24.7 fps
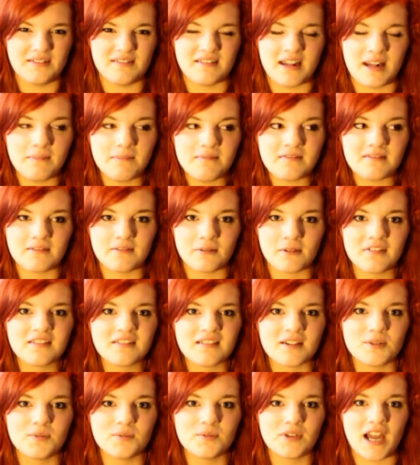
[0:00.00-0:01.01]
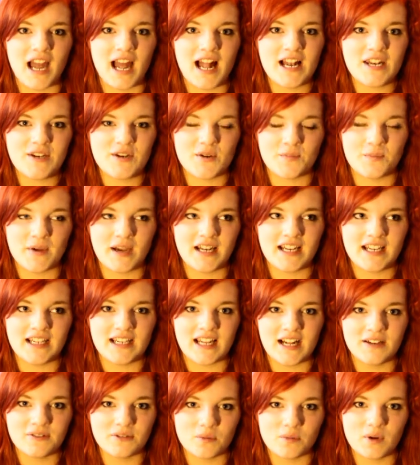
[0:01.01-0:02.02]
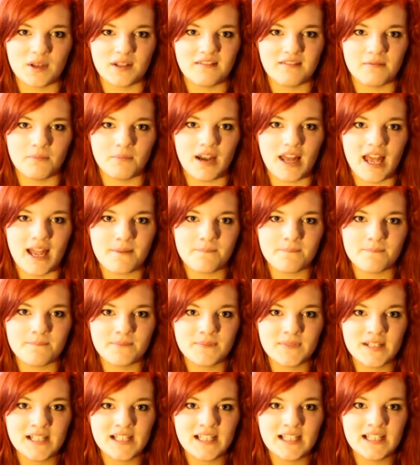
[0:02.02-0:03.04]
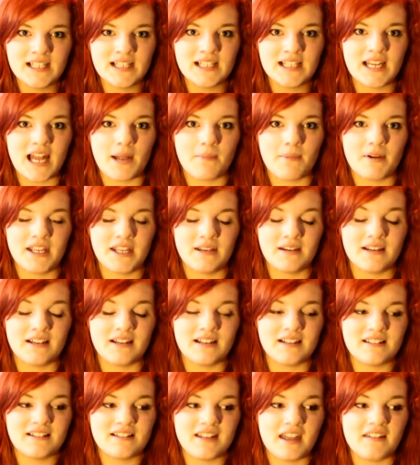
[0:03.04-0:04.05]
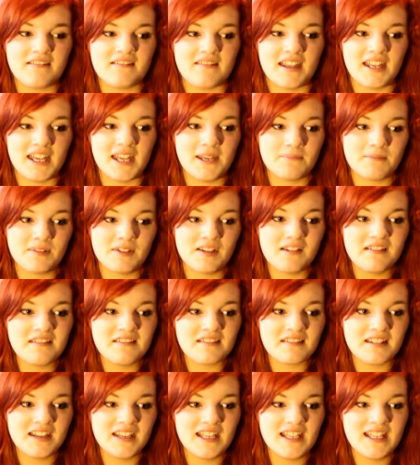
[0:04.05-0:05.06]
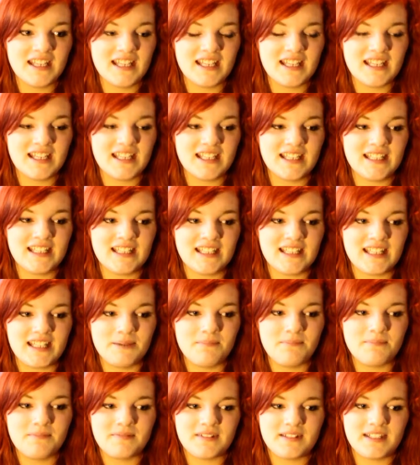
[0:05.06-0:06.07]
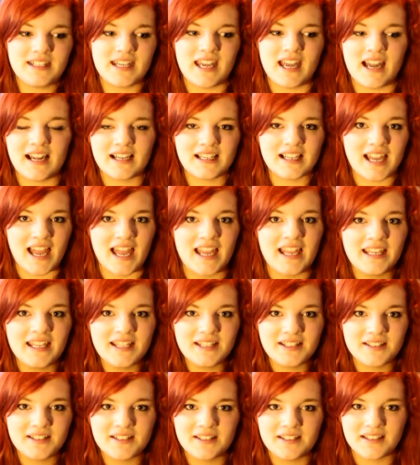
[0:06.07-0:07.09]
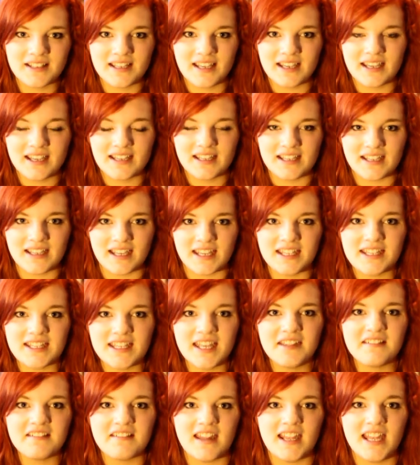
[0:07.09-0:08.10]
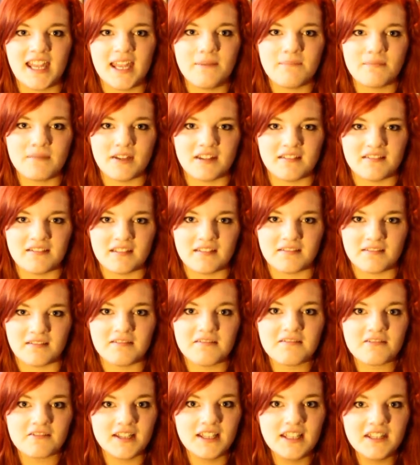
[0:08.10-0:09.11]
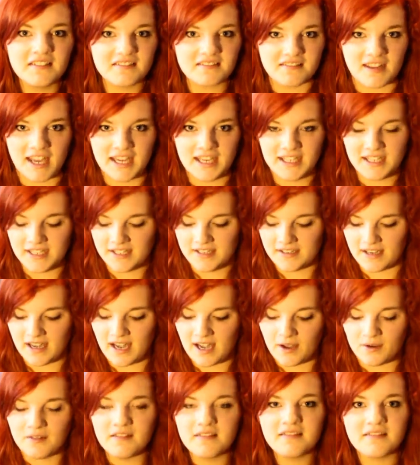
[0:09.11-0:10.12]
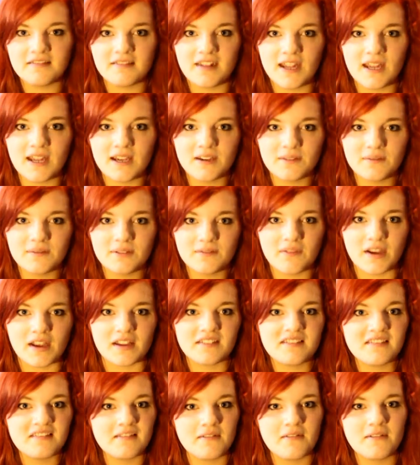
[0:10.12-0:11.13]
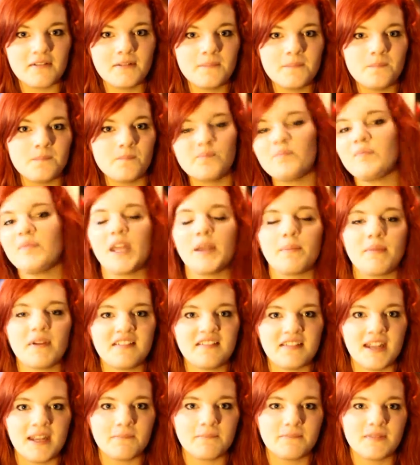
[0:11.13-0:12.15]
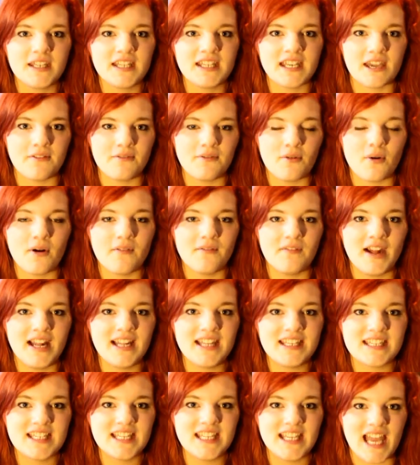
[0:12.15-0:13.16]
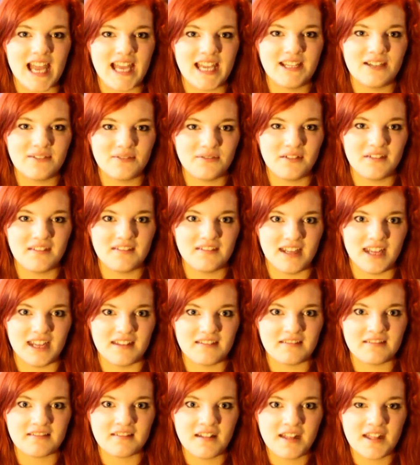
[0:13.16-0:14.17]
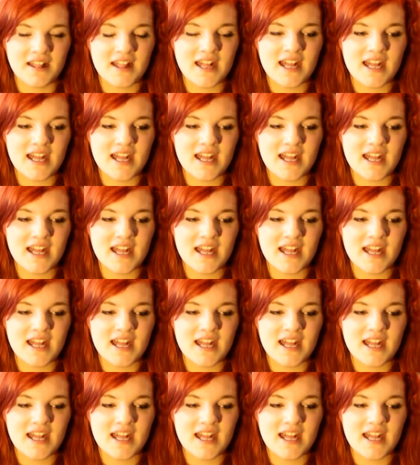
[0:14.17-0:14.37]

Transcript: selbstlos genug gehalten, um bei den Altruern zu bleiben. Aber ihr Testergebnis gibt ja kein richtiges Ergebnis. Also es fließt einige aus der Fraktion, aber es hebt nicht hervor, welche die eine für sie ist.